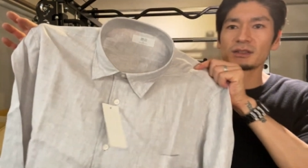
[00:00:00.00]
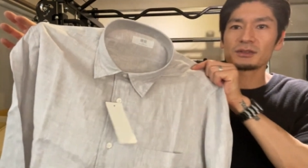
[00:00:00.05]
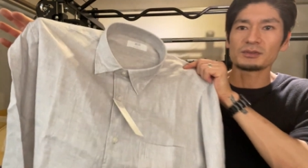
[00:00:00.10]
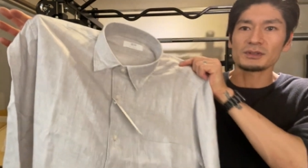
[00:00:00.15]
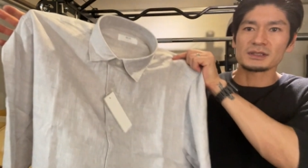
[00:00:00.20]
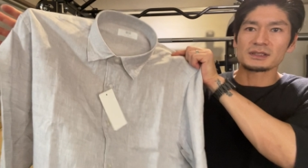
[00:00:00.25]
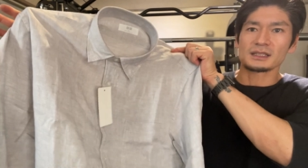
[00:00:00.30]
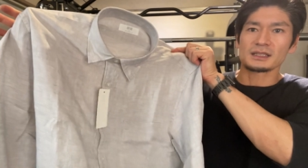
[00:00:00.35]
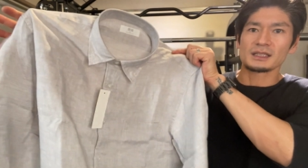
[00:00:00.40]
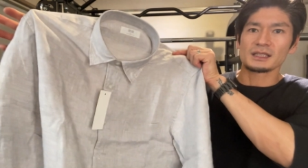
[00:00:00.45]
ど
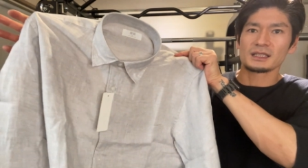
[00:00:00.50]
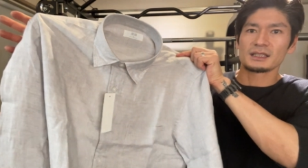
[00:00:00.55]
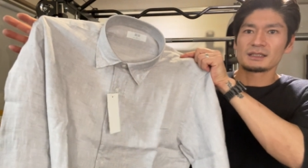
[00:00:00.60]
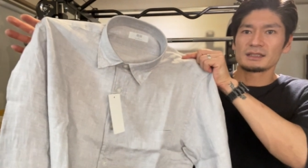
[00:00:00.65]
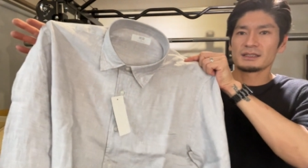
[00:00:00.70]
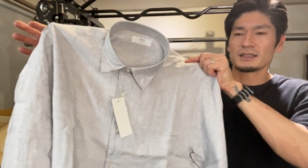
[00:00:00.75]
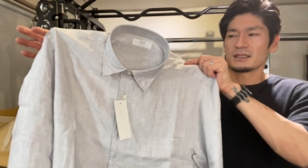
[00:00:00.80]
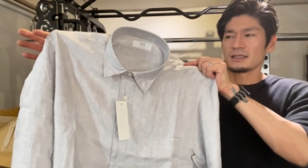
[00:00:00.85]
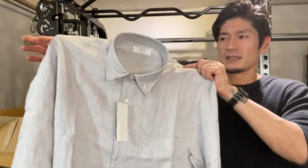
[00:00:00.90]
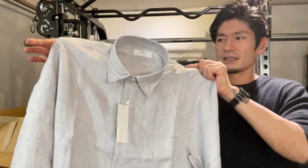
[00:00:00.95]
うですかね。
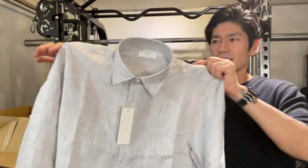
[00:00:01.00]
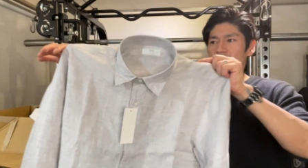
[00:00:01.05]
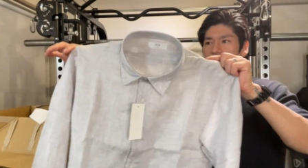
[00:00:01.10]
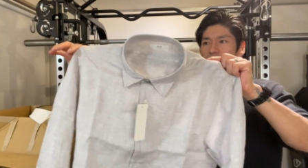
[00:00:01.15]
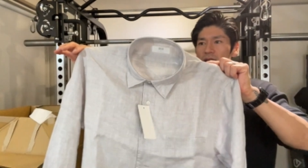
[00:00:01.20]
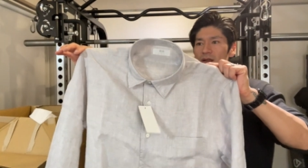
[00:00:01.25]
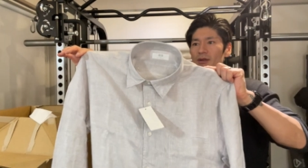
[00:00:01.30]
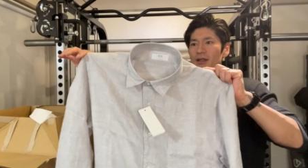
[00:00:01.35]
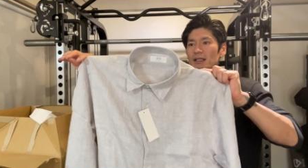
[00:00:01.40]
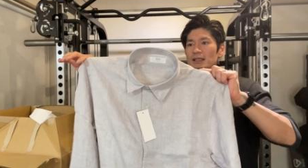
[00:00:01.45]

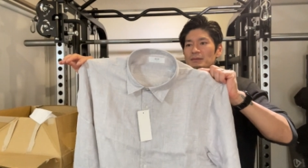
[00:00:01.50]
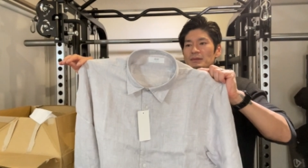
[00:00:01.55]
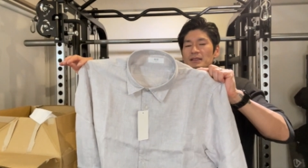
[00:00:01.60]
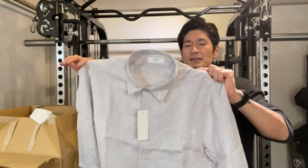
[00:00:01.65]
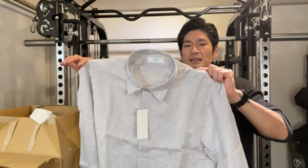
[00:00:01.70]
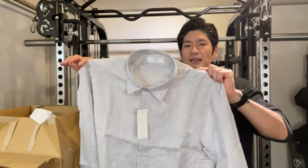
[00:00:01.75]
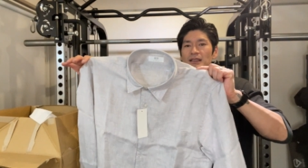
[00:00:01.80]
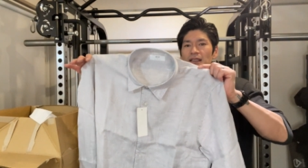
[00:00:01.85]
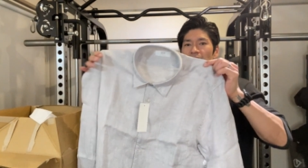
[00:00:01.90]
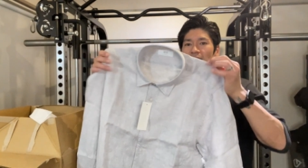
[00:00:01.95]
まあ分かりま
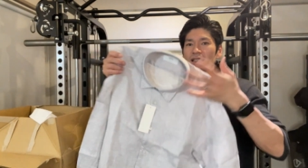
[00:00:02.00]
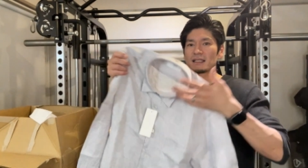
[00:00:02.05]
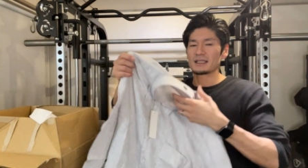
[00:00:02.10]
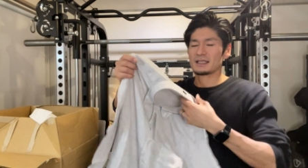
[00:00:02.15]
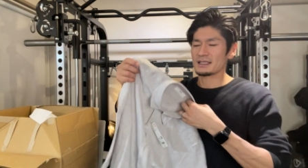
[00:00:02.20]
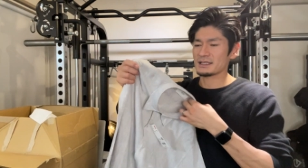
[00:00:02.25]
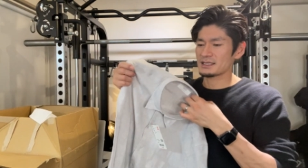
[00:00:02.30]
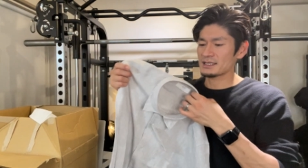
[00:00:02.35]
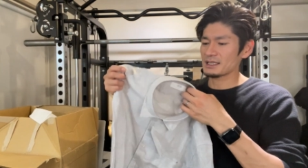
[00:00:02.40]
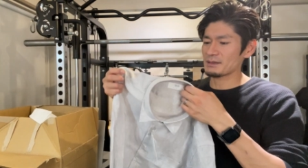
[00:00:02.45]
すかね
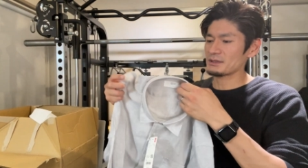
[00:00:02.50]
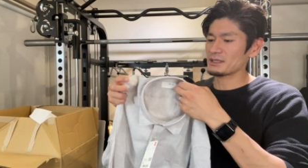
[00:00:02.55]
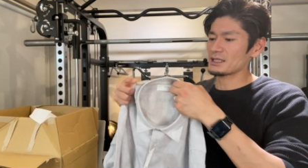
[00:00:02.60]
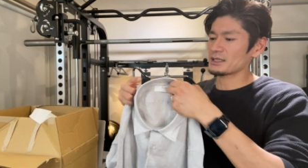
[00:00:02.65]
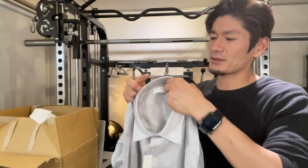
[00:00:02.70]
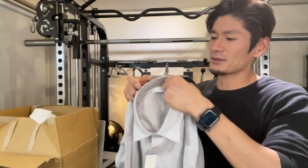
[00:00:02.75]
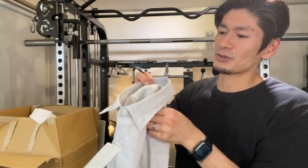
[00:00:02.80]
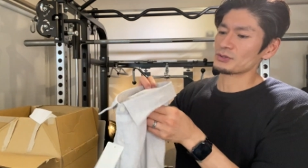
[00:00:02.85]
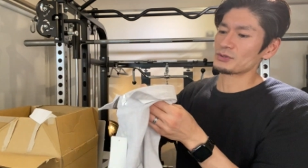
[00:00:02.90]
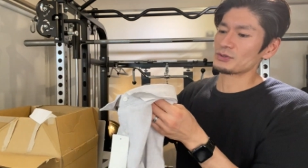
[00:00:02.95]
ちなみに
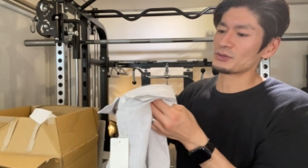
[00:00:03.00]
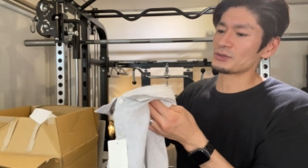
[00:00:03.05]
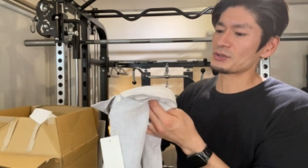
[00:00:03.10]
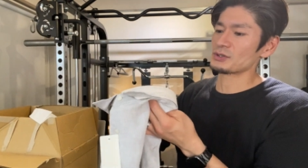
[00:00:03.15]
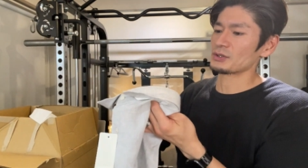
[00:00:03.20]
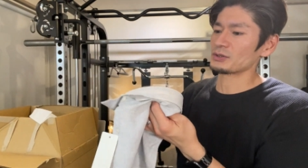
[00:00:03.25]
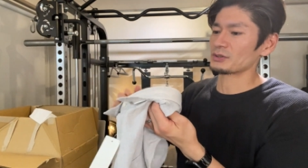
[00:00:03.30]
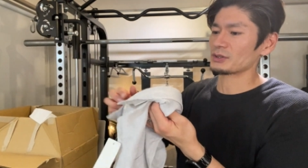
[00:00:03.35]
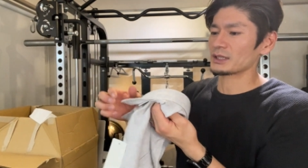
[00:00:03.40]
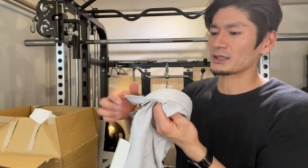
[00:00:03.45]
あの通
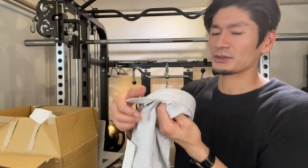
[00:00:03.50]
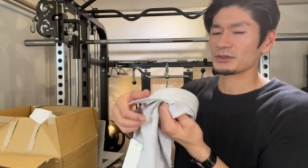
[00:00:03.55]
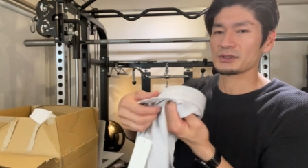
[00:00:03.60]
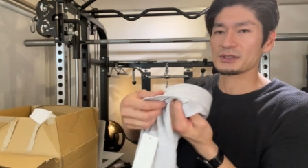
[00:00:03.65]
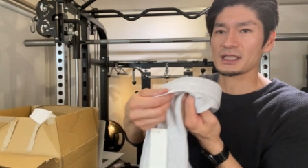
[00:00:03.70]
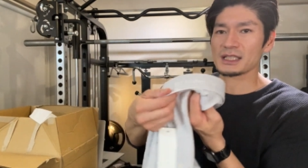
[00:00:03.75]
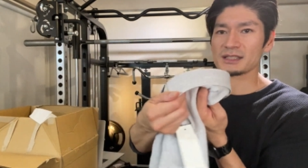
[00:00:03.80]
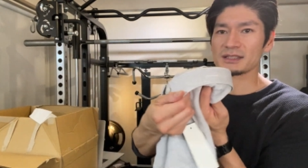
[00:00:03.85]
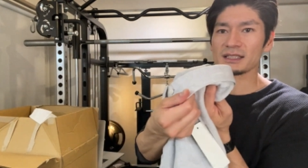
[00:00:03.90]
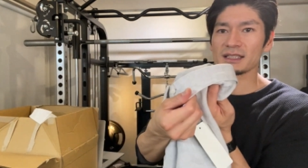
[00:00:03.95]
常のあの
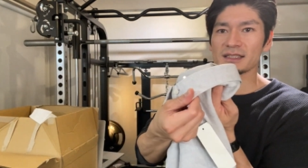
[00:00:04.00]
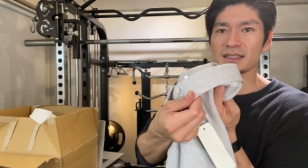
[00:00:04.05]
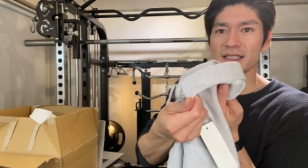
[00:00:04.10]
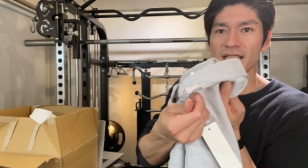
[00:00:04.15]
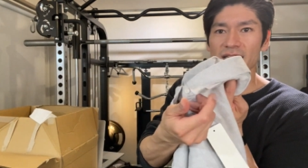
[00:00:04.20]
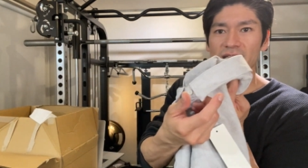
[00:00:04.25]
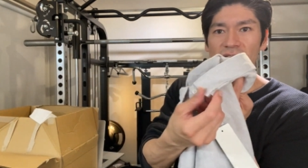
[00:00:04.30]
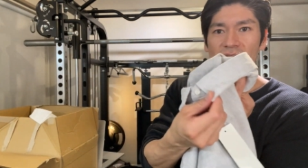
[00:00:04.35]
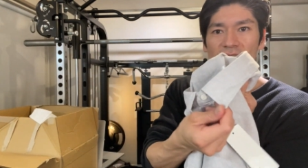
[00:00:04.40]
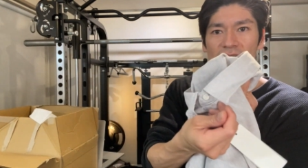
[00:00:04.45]
シャツです
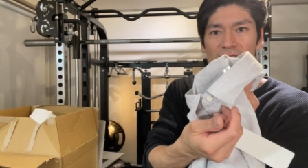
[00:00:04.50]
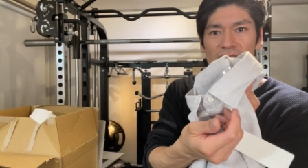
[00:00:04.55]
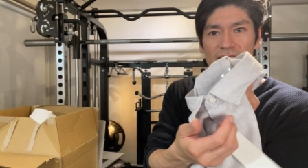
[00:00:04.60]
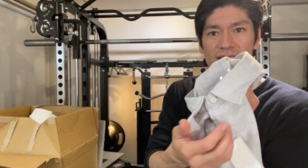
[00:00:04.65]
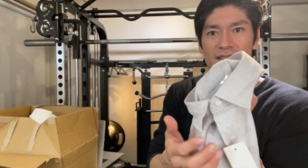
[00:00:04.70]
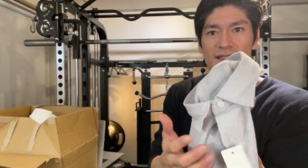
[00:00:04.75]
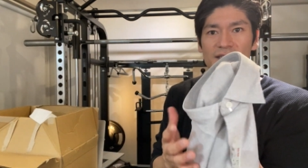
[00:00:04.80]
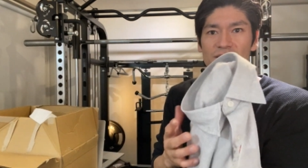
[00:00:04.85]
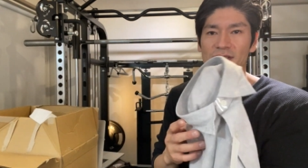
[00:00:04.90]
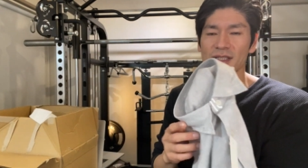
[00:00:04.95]
ね
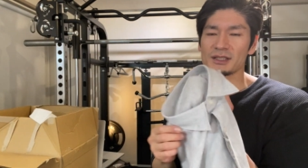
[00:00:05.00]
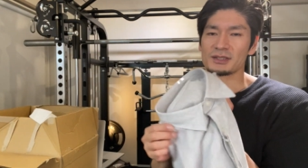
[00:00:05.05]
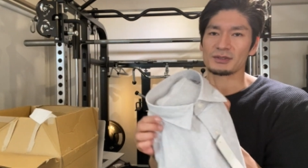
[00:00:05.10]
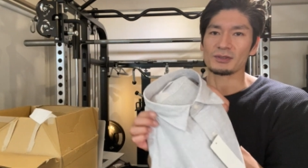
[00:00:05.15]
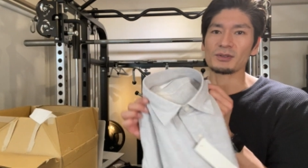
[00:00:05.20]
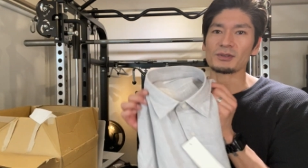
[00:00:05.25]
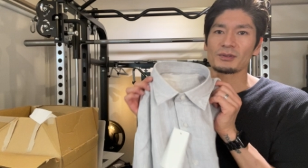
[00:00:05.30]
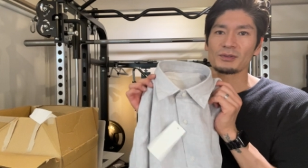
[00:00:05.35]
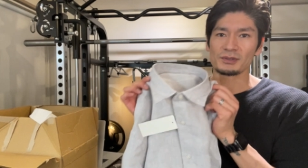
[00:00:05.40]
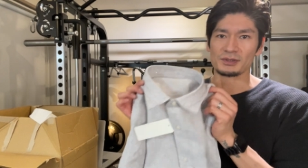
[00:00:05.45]
襟付きのやつ
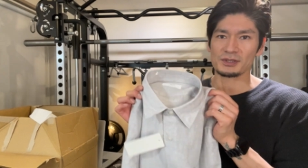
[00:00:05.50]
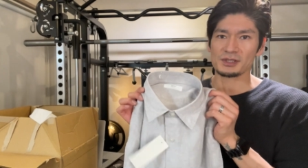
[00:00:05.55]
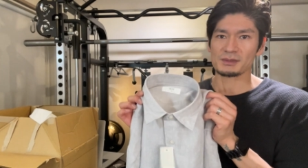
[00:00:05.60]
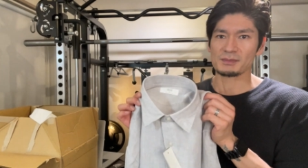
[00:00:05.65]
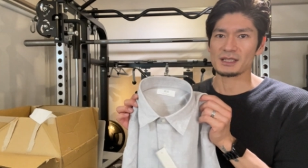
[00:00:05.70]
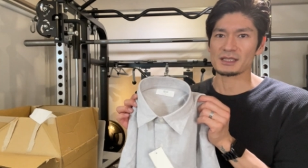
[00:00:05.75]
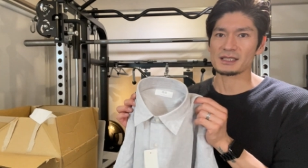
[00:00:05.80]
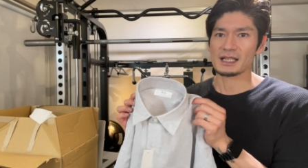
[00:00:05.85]
を購入しまし